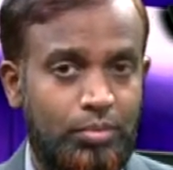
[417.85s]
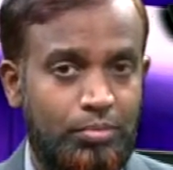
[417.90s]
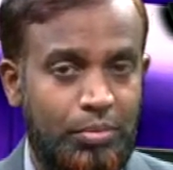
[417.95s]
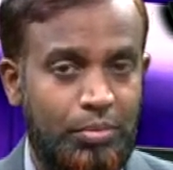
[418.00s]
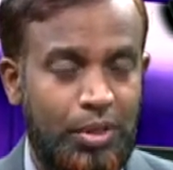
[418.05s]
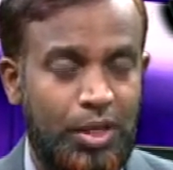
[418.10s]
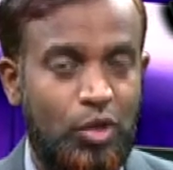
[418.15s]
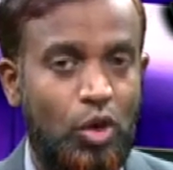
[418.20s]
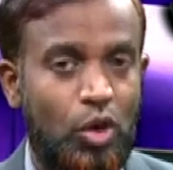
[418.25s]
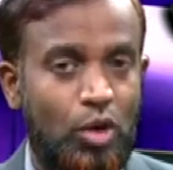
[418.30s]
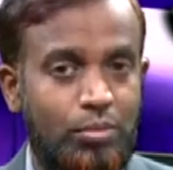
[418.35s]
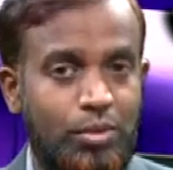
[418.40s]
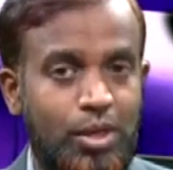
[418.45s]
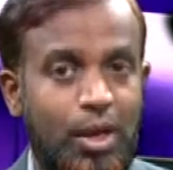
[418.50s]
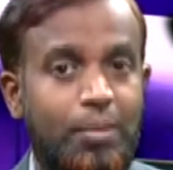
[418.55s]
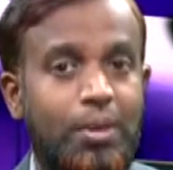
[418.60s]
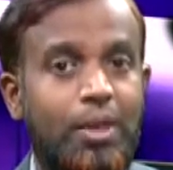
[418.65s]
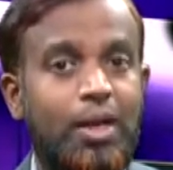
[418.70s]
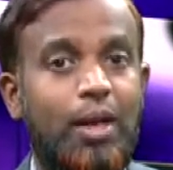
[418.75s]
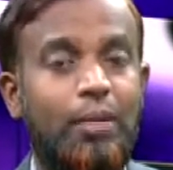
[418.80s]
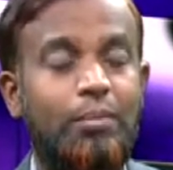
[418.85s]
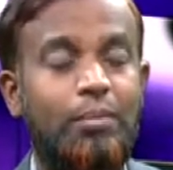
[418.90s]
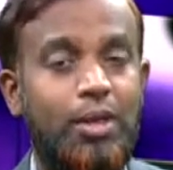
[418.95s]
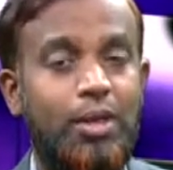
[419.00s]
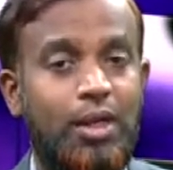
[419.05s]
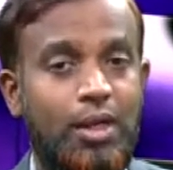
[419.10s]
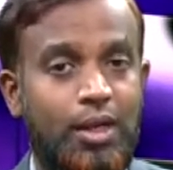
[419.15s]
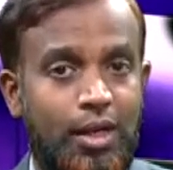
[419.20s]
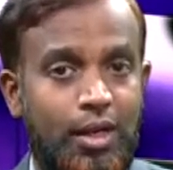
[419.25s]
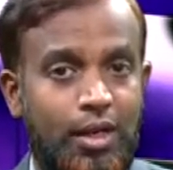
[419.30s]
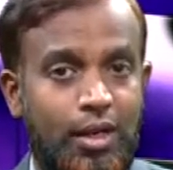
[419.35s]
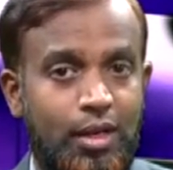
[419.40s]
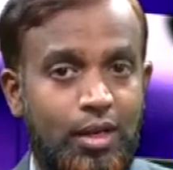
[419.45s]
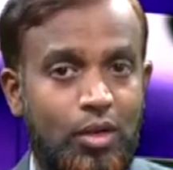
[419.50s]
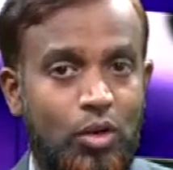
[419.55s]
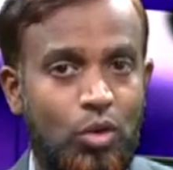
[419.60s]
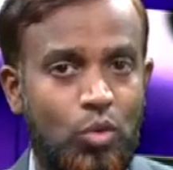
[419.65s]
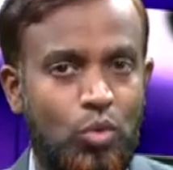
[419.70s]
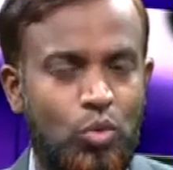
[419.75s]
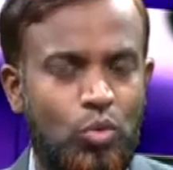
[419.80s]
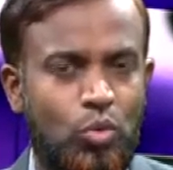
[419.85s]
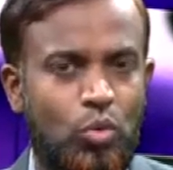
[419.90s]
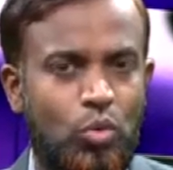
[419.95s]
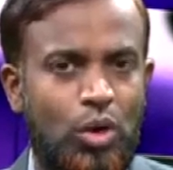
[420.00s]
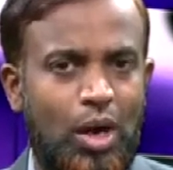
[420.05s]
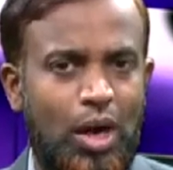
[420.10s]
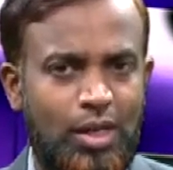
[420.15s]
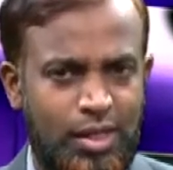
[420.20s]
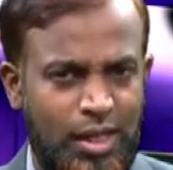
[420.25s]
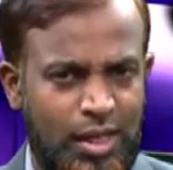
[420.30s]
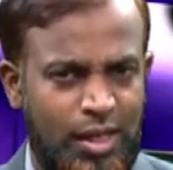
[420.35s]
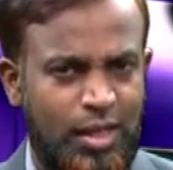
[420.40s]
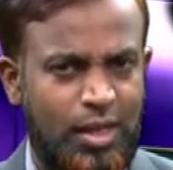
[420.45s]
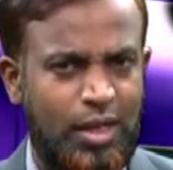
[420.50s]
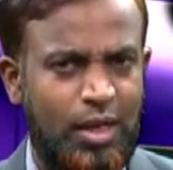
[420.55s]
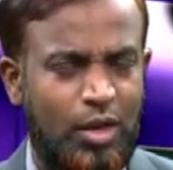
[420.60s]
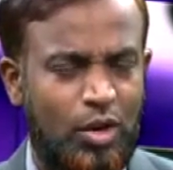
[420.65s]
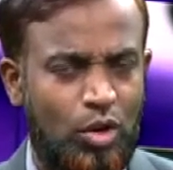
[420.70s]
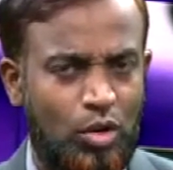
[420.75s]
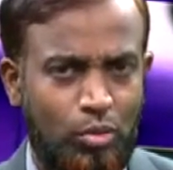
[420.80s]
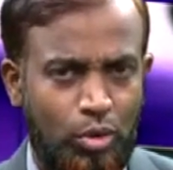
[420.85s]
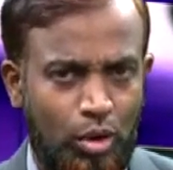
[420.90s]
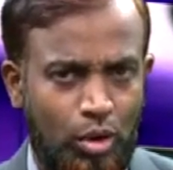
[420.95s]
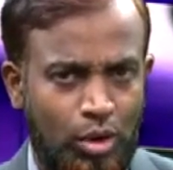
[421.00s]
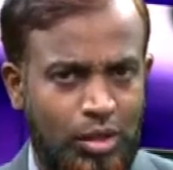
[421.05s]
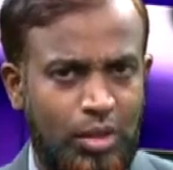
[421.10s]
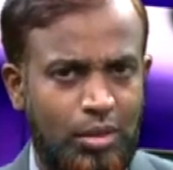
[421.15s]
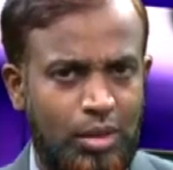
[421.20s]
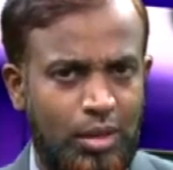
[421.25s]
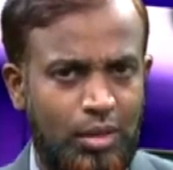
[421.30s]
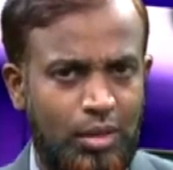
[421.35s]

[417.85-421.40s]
बीकॉम या फिर एमबीए करे हैं और उनको आसानी का और बहुत ही